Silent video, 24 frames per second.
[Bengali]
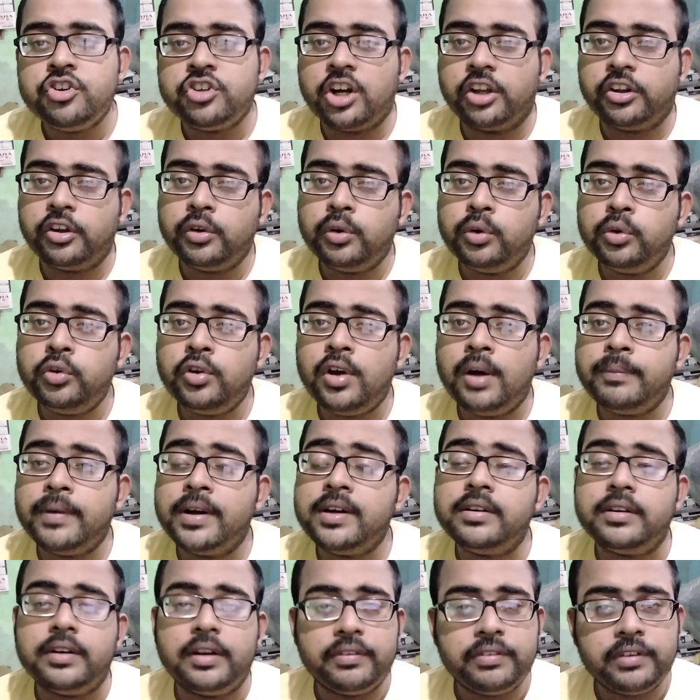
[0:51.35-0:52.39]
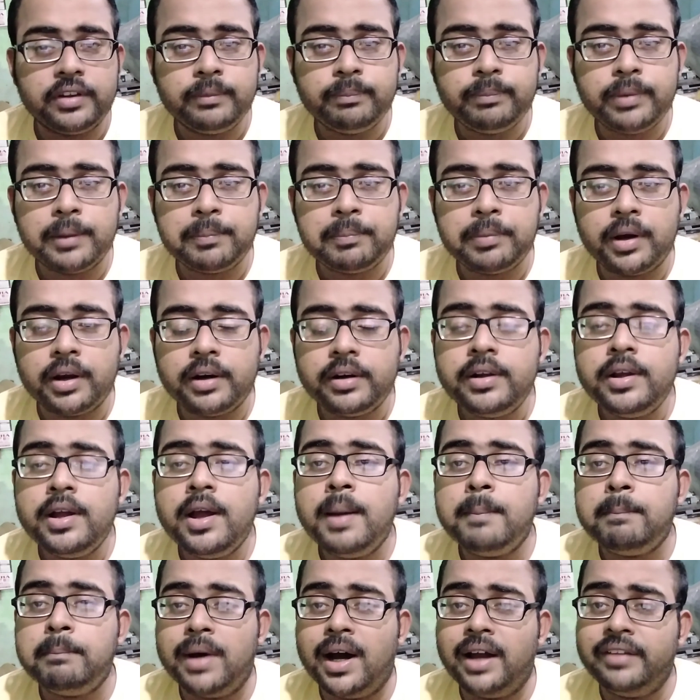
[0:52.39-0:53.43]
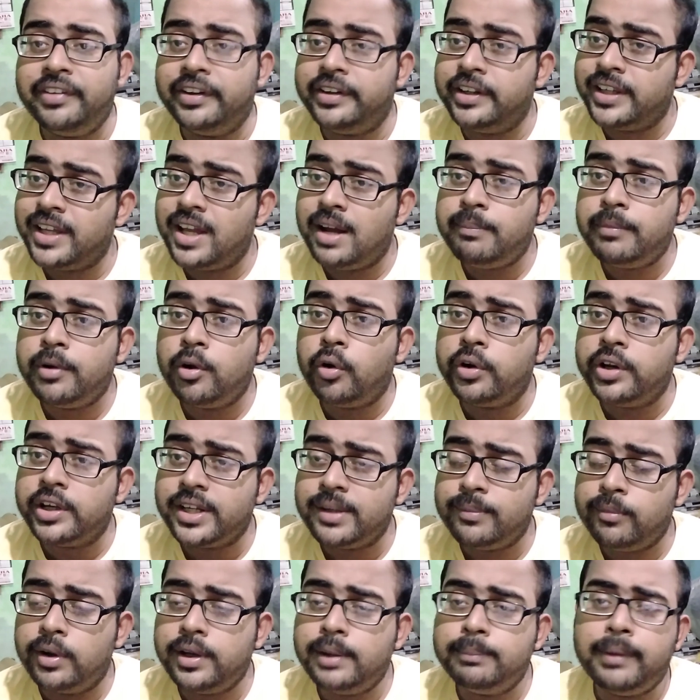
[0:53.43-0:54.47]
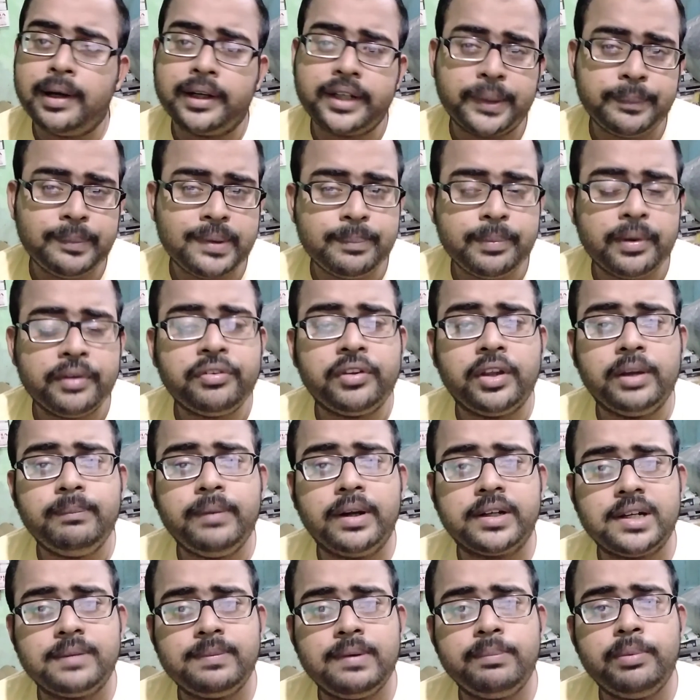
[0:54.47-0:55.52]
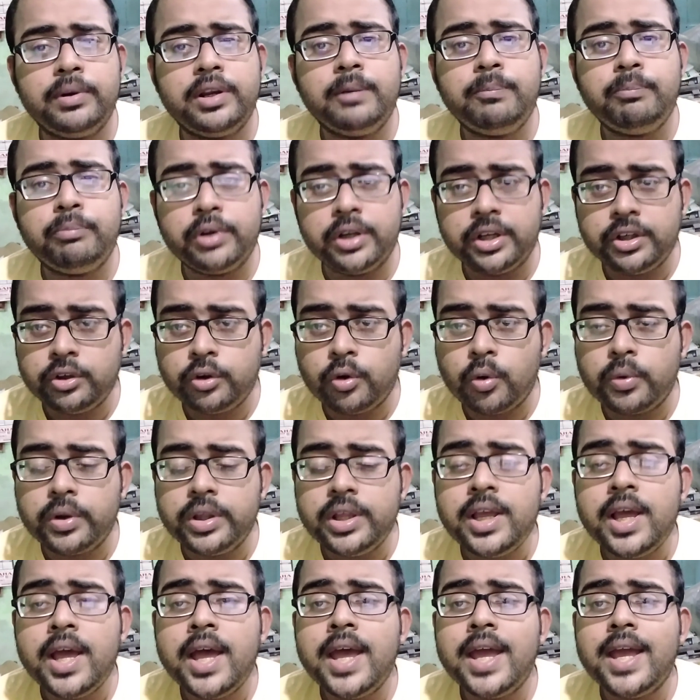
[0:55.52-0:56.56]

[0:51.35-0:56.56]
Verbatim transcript: সাধারণত আমরা ট্রেসিং পেপার বা যেটাকে আমরা অনেকে বলে বাটার পেপার সেই ব্যাটার পেপারে প্রিন্ট করি